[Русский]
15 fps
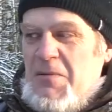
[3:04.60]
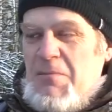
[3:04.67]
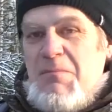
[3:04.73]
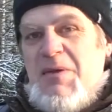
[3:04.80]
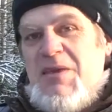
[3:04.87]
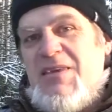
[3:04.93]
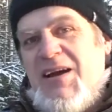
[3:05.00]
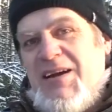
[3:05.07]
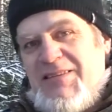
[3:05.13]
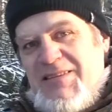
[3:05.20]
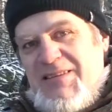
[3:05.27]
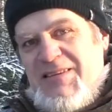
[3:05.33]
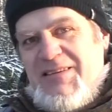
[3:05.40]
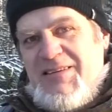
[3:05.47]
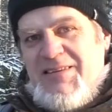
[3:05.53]

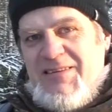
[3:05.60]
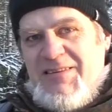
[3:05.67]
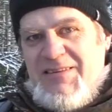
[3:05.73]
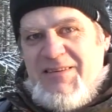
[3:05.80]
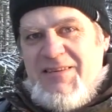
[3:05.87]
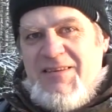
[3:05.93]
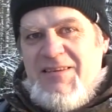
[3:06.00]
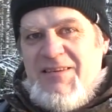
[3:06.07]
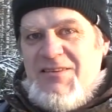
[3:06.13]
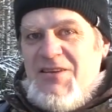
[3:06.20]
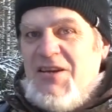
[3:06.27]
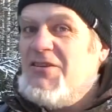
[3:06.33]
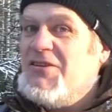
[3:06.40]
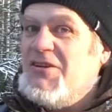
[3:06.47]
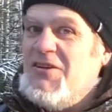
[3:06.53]
менять
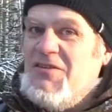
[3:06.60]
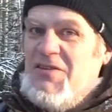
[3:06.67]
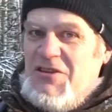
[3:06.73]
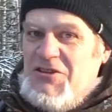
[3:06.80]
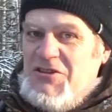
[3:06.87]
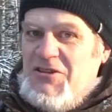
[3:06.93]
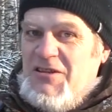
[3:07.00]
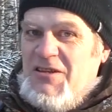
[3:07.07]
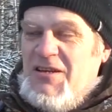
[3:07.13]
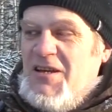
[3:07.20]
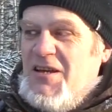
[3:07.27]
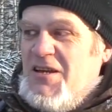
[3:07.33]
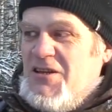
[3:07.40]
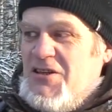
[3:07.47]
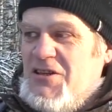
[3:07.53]
некоторые вещи.
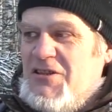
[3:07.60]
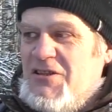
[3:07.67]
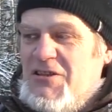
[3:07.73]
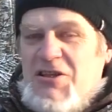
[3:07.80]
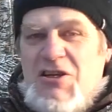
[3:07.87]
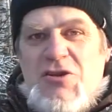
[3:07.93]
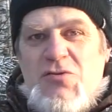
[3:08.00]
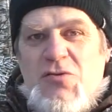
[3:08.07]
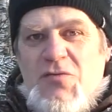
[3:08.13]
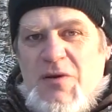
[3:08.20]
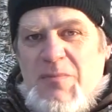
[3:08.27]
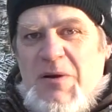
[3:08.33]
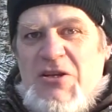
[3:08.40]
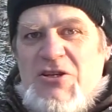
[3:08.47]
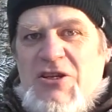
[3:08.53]
Если
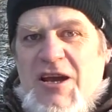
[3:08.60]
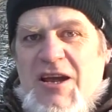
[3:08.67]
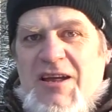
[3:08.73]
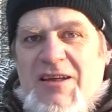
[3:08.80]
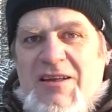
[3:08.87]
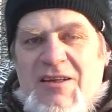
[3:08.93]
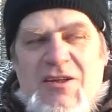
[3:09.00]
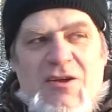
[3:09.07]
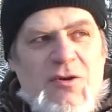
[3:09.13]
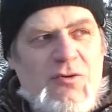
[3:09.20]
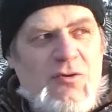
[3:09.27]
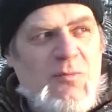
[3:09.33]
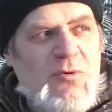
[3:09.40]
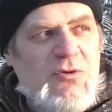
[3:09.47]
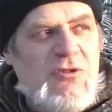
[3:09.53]
тренировка большая,
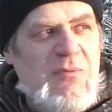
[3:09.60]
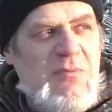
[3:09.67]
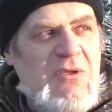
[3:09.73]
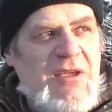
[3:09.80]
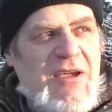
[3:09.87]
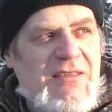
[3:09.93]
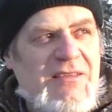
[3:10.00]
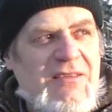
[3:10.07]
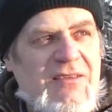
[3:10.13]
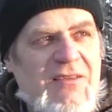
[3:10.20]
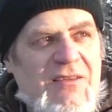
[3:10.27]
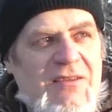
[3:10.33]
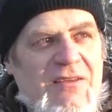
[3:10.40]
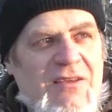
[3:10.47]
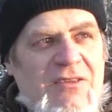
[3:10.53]
то можно менять
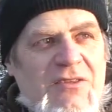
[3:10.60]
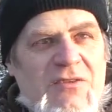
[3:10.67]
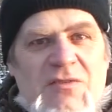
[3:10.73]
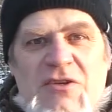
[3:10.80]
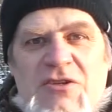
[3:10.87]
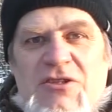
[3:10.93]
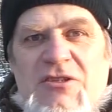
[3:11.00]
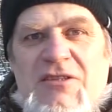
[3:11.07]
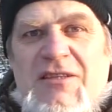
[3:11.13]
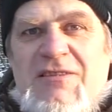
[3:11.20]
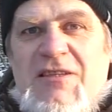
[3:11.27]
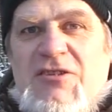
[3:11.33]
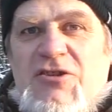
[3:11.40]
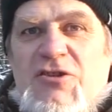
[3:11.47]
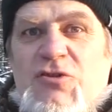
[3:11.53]
эти вещи
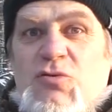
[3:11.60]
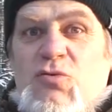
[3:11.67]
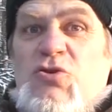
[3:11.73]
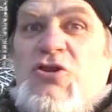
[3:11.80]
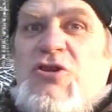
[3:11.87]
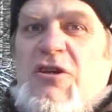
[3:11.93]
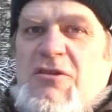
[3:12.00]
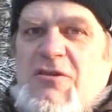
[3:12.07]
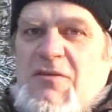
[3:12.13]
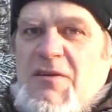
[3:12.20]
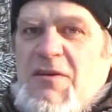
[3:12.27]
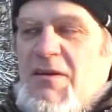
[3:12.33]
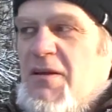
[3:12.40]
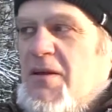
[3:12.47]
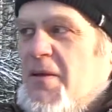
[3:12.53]
достаточно
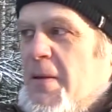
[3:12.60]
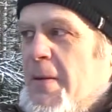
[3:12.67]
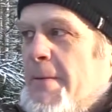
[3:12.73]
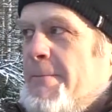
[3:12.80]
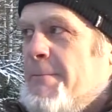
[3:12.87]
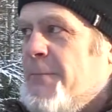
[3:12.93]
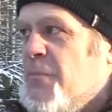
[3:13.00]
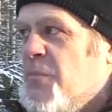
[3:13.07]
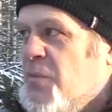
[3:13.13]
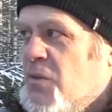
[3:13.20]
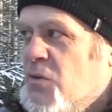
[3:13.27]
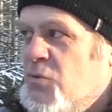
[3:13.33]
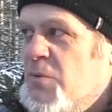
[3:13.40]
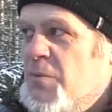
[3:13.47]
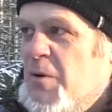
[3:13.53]
существенны.
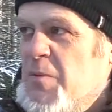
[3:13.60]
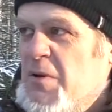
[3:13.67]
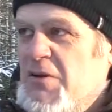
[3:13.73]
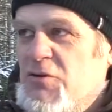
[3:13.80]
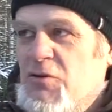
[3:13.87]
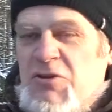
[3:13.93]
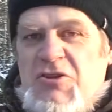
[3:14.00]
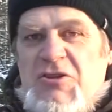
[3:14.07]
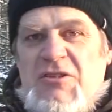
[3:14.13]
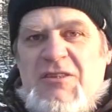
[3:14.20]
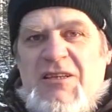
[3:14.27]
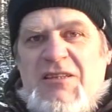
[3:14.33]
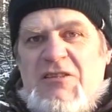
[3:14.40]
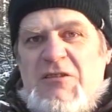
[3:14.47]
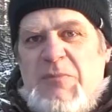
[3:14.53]
Ну, например, тоже
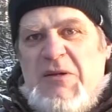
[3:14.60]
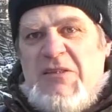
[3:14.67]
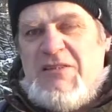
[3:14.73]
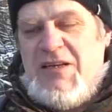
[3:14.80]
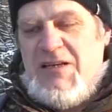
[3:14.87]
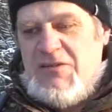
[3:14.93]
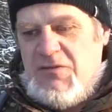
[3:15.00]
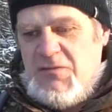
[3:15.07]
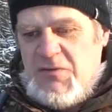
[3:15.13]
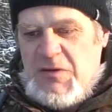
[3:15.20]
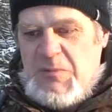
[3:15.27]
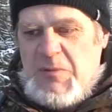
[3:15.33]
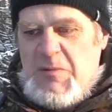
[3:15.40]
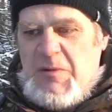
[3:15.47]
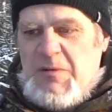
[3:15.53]
дело с пространством. Вы,
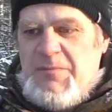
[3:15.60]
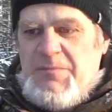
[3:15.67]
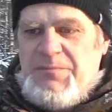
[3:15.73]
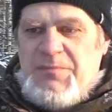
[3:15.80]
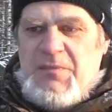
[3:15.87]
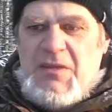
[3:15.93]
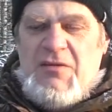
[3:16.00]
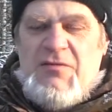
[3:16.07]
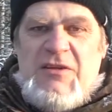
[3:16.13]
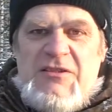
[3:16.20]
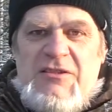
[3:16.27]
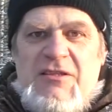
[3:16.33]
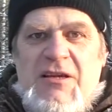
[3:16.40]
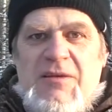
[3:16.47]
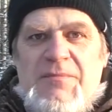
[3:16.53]
например, во
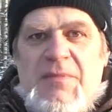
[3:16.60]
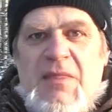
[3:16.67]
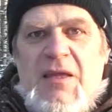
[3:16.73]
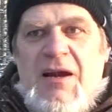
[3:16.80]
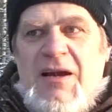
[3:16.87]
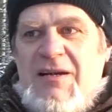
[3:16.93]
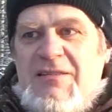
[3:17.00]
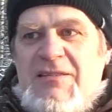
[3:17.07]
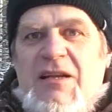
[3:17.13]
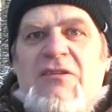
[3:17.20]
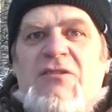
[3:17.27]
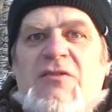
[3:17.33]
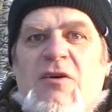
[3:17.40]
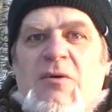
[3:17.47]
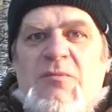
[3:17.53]
сне
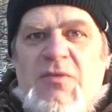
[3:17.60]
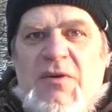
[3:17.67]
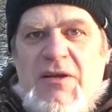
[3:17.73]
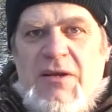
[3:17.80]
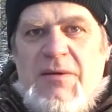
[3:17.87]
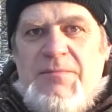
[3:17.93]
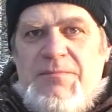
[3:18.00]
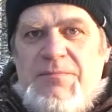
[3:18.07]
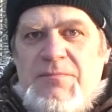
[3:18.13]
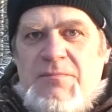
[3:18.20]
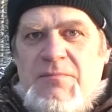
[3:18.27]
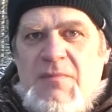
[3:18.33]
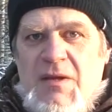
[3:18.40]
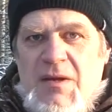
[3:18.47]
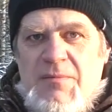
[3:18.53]
оказались в своем дворе,
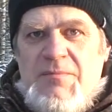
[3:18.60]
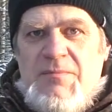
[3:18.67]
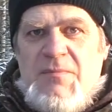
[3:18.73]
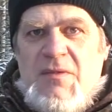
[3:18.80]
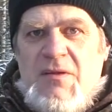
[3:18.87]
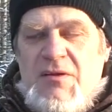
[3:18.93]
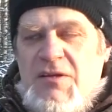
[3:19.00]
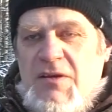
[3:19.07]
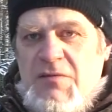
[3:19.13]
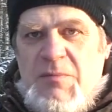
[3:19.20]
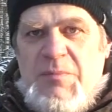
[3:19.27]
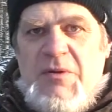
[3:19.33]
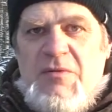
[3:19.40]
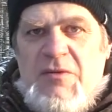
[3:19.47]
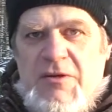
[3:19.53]
да, где вы
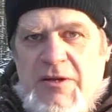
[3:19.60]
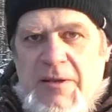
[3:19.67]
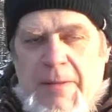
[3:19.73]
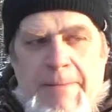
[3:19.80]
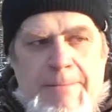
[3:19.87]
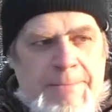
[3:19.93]
привыкли.